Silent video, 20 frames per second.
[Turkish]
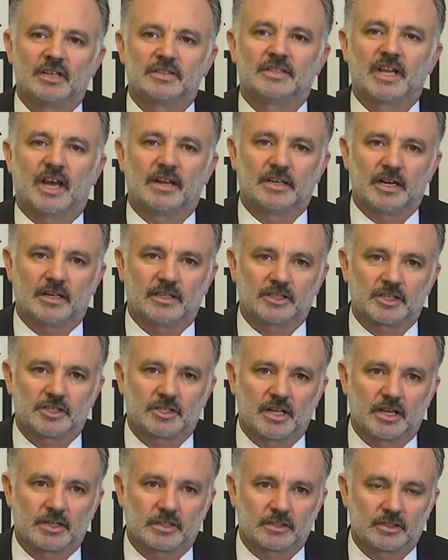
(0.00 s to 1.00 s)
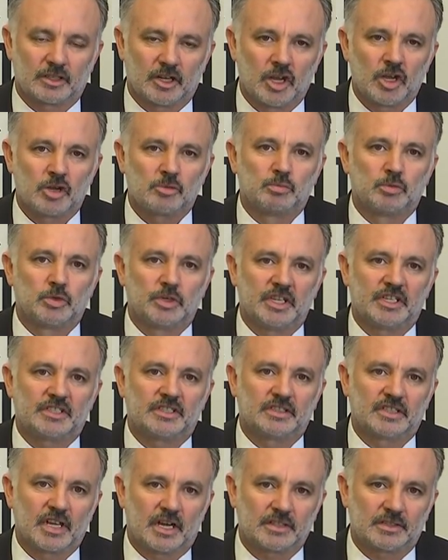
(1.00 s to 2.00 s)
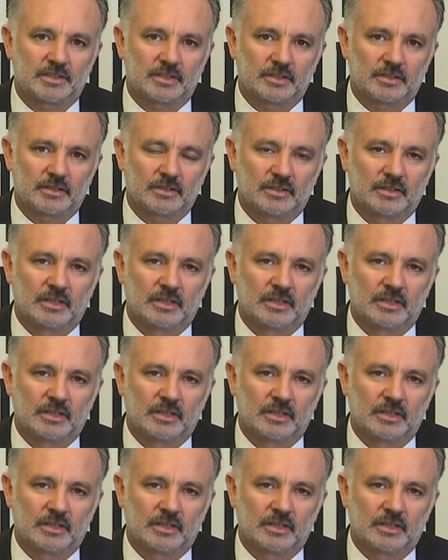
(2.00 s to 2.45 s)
Değerli arkadaşlar bu iktidar